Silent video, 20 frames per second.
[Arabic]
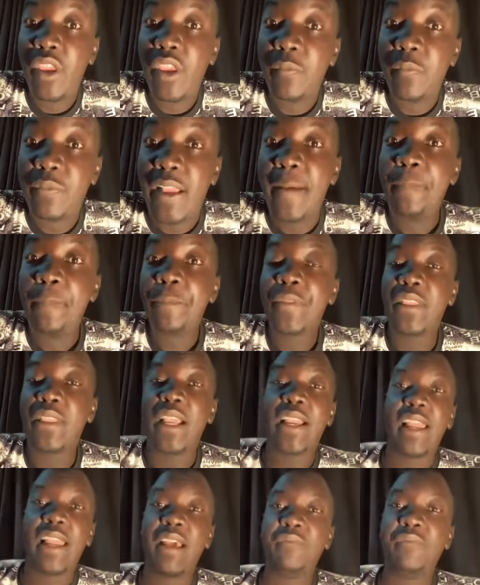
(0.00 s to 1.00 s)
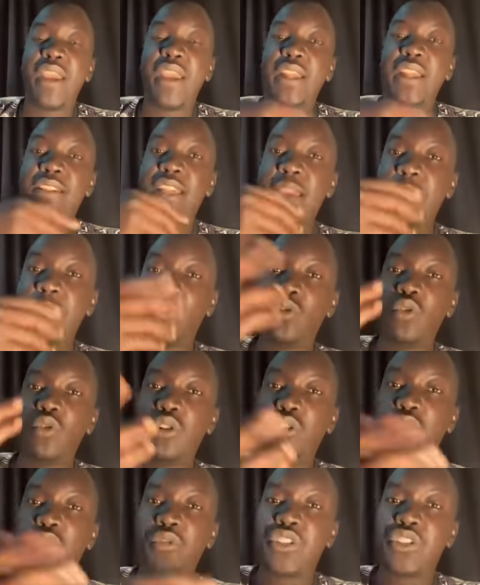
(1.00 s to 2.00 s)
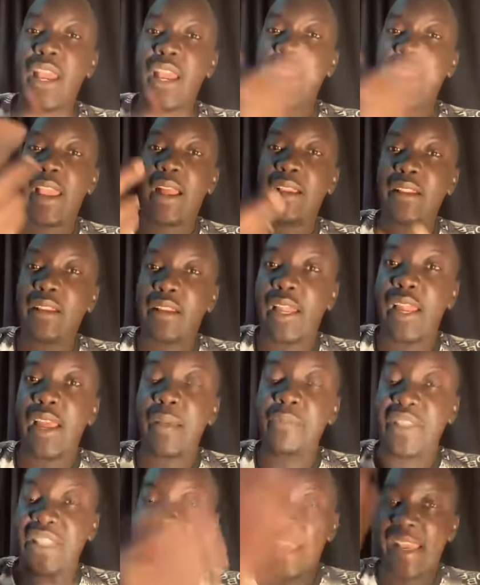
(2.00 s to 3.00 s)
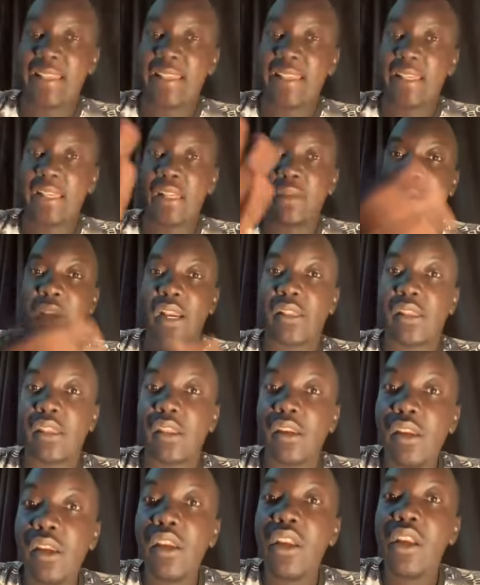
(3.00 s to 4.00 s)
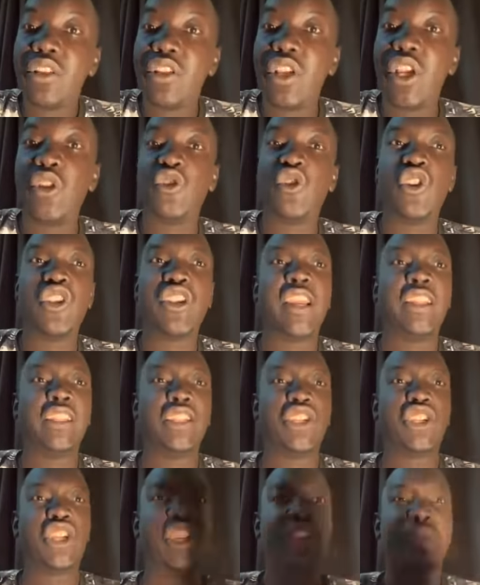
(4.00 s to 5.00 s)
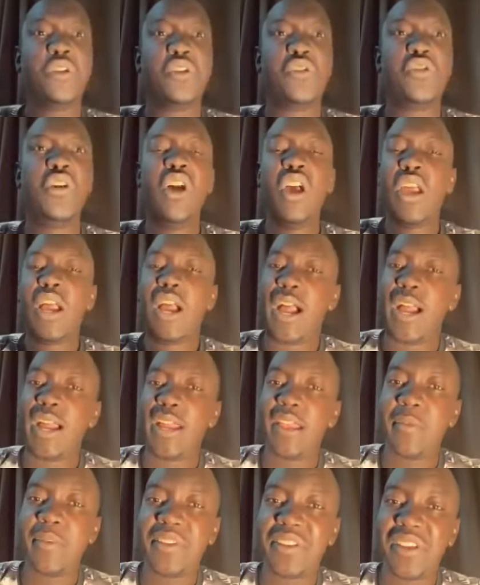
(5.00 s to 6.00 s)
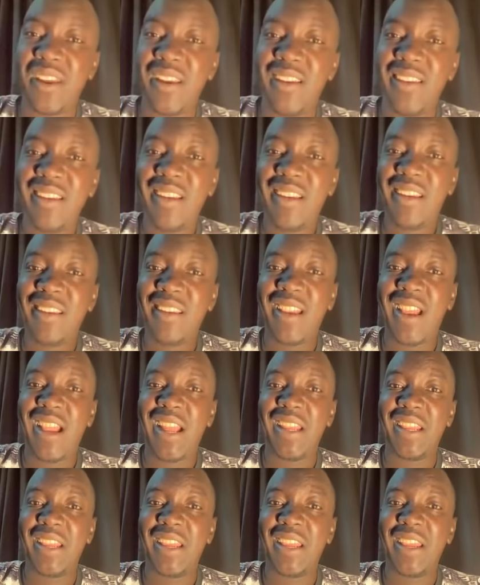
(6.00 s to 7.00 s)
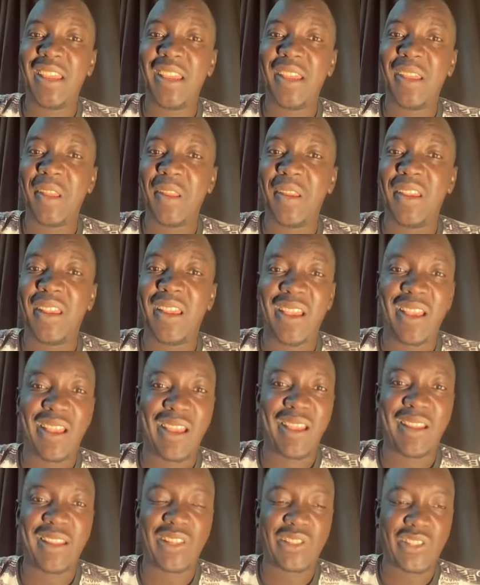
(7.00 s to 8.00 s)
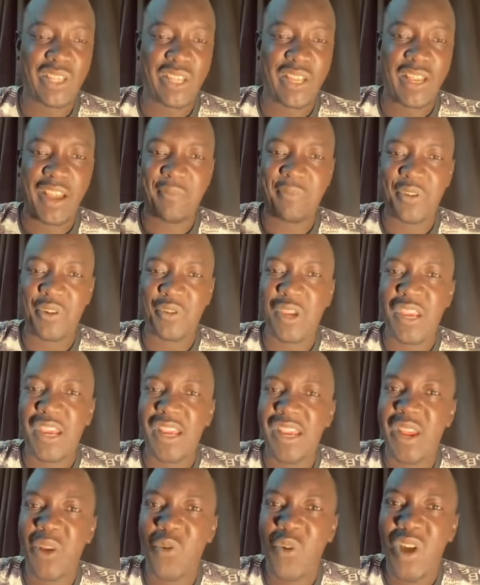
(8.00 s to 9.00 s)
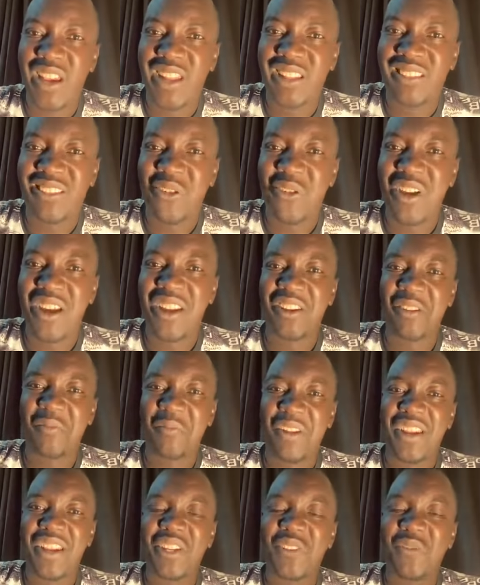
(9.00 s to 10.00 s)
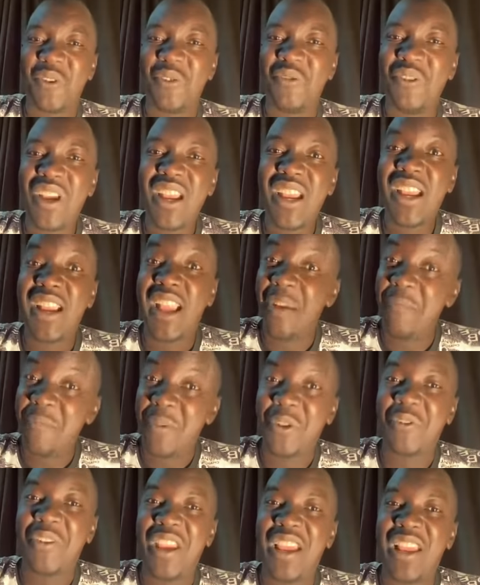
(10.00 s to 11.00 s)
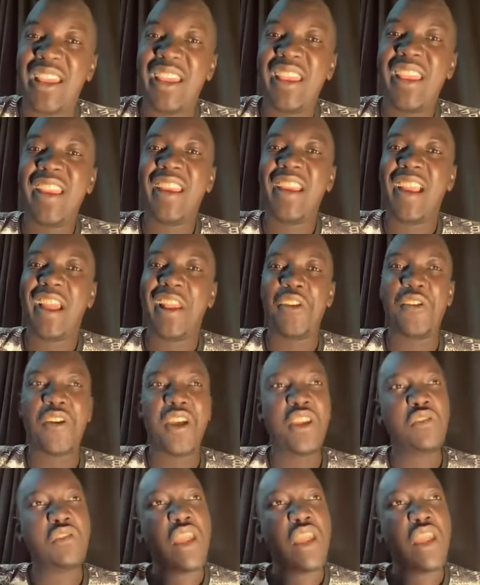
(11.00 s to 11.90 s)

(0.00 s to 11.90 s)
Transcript: فهمت ده كلام فارغ ساي بتقول انتوا ساي يعني كلام سياسي كده ما اكثر زي زول جاي تشتري منه حاجه مثلا يعني القصه دي كان بيرويها لي الوالد طوالي ربنا يشفيه كان بيرويها لي اللي هو